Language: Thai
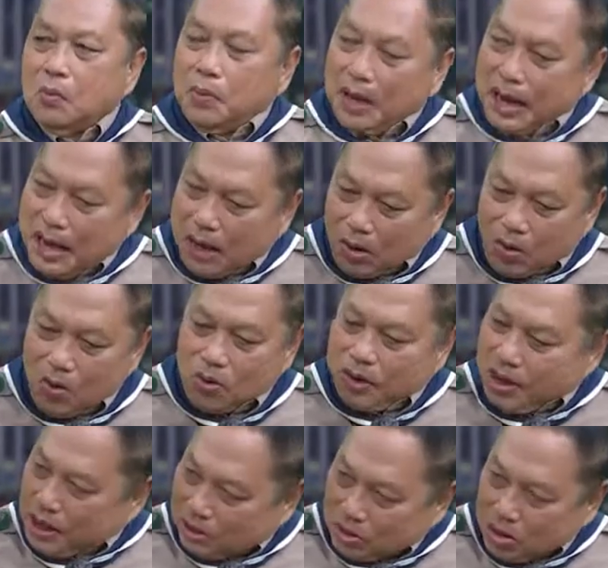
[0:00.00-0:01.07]
เวลาลง
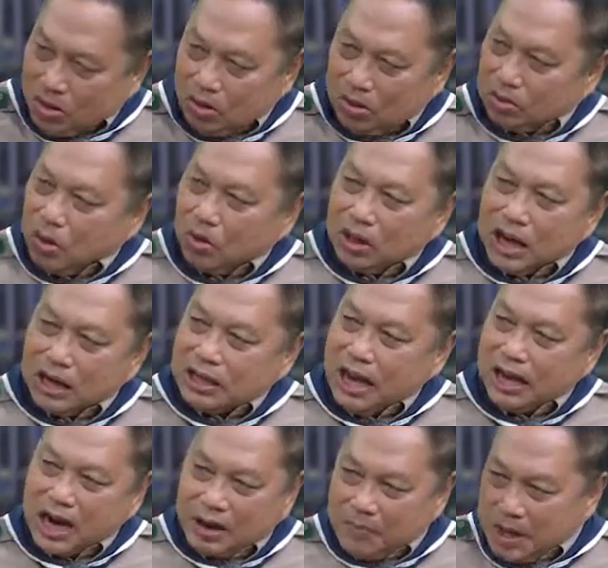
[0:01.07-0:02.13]
เนี่ยต้องต้อง
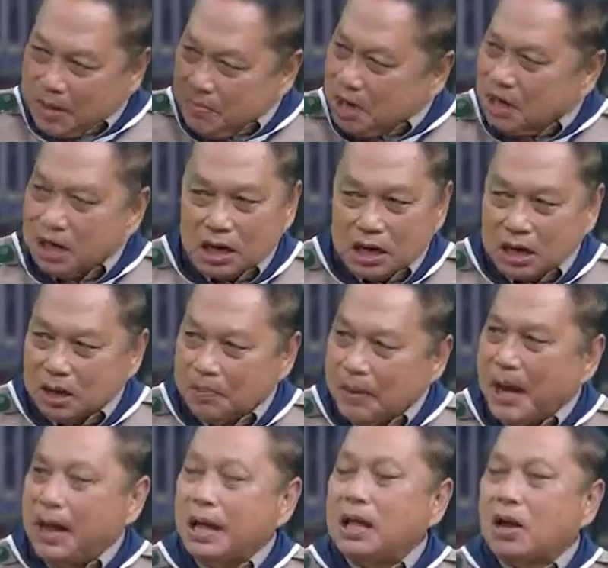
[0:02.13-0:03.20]
ใช้นักบินมือหนึ่งไป